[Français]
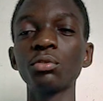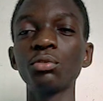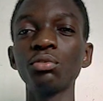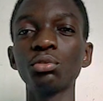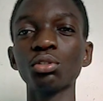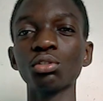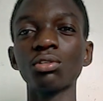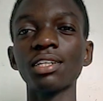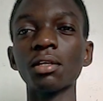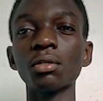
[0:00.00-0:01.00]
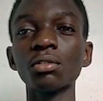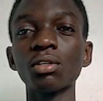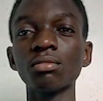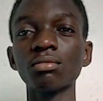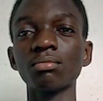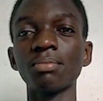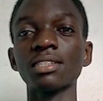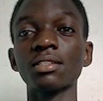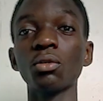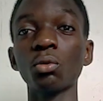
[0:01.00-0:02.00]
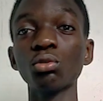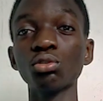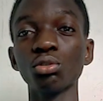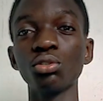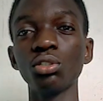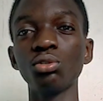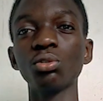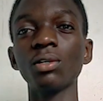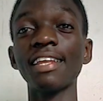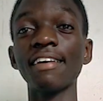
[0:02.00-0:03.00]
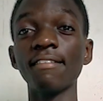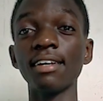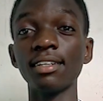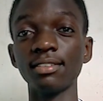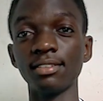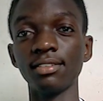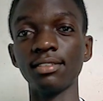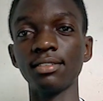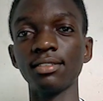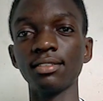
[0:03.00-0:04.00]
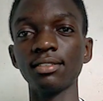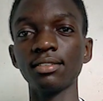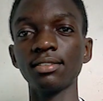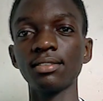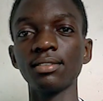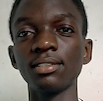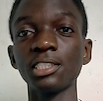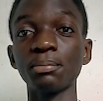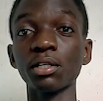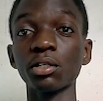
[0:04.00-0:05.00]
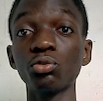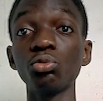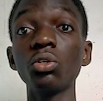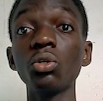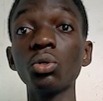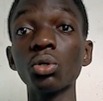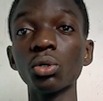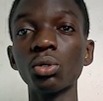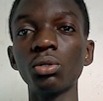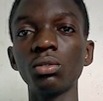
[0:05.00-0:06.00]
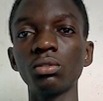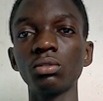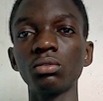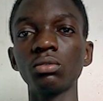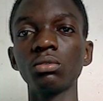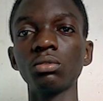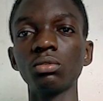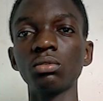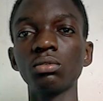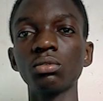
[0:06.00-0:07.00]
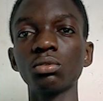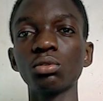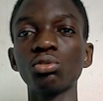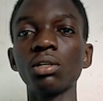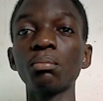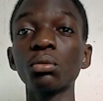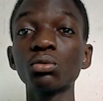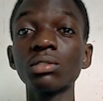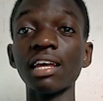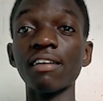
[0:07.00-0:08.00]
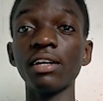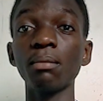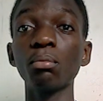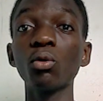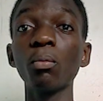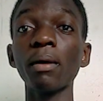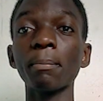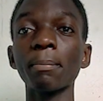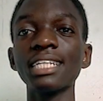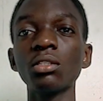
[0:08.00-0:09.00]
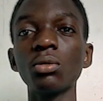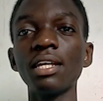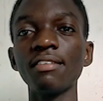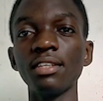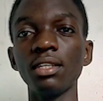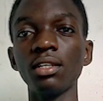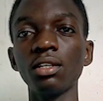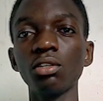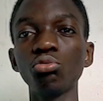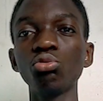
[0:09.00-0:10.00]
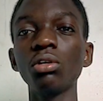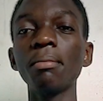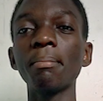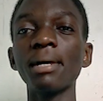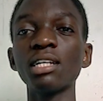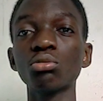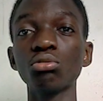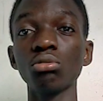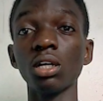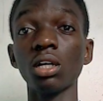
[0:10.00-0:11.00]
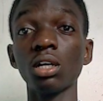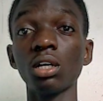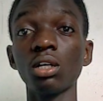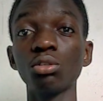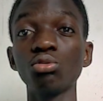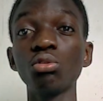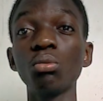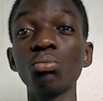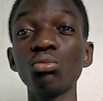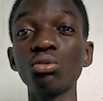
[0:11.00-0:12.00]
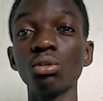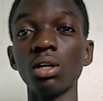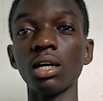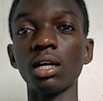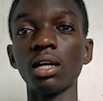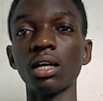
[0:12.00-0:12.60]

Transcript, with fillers: du futur, tu as 30 ans parce qu'aujourd'hui tu en as 20. J'espère que tu es heureux, que tu as beaucoup travaillé, beaucoup appris de la vie, tu es mature, tu es mûr.